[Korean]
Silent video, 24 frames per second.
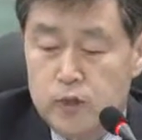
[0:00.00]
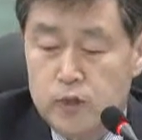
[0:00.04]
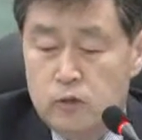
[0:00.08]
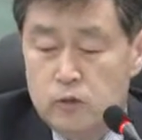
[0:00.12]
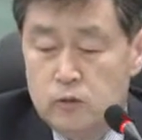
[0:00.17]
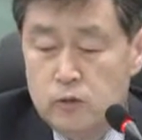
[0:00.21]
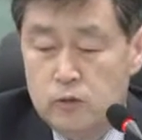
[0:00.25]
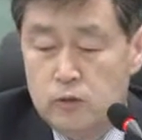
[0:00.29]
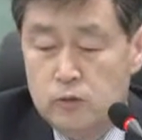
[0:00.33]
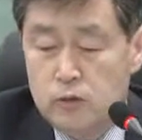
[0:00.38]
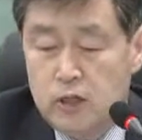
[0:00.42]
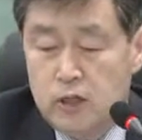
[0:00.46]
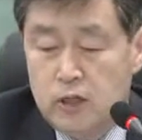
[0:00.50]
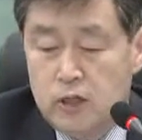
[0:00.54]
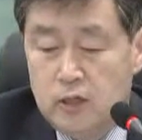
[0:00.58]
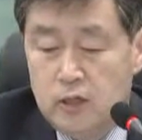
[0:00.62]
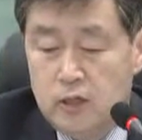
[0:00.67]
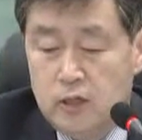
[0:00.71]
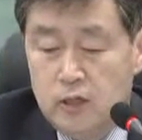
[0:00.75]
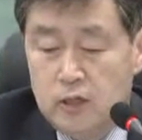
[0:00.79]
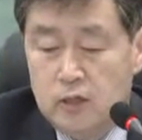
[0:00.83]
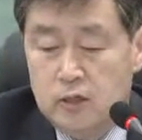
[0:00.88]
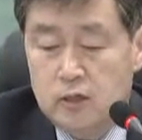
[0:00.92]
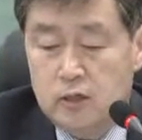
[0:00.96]

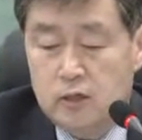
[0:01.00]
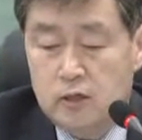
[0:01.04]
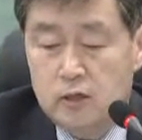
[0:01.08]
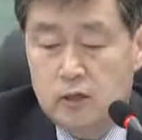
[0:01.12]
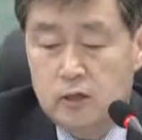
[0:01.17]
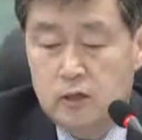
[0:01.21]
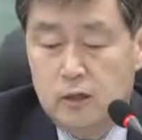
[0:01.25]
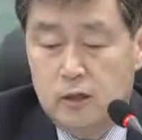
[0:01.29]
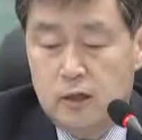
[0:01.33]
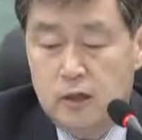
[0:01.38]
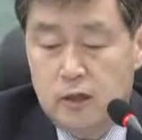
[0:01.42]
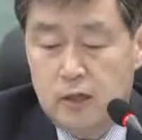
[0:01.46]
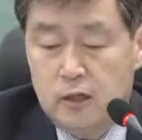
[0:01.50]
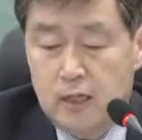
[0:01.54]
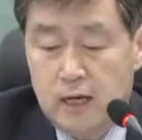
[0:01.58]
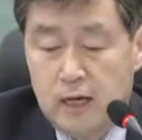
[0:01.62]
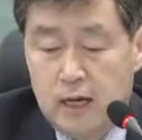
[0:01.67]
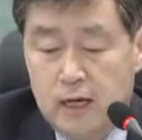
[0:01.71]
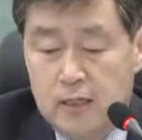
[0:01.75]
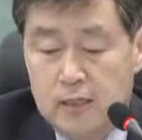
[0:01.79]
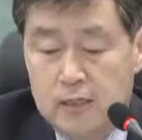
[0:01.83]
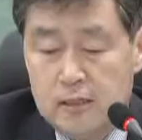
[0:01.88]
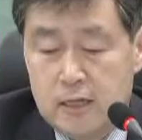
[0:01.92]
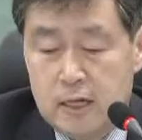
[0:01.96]
신중히 접근이
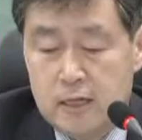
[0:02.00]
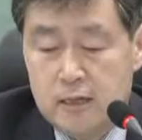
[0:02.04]
돼야 되지